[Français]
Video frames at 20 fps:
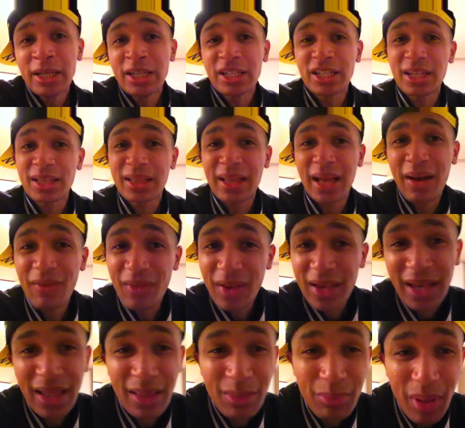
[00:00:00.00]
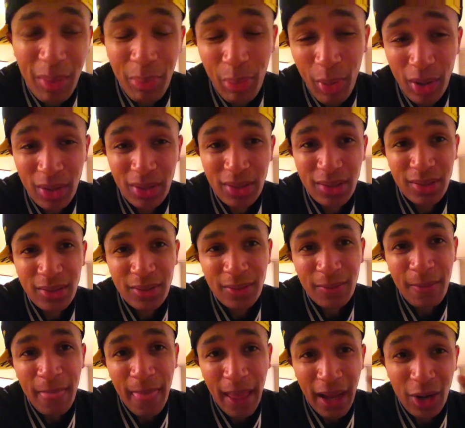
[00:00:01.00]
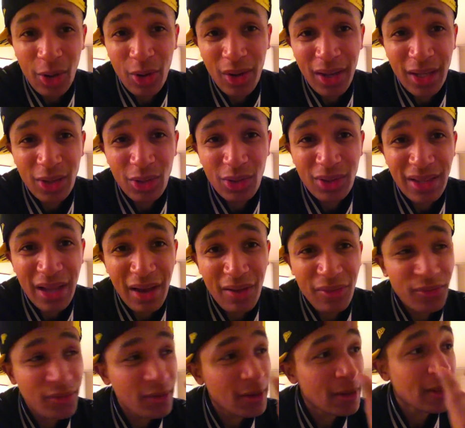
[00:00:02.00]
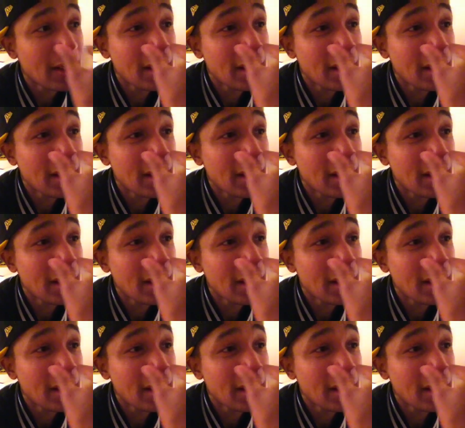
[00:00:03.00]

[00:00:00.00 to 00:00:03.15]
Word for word: j'étais avec un de mes potes, un collègue de taf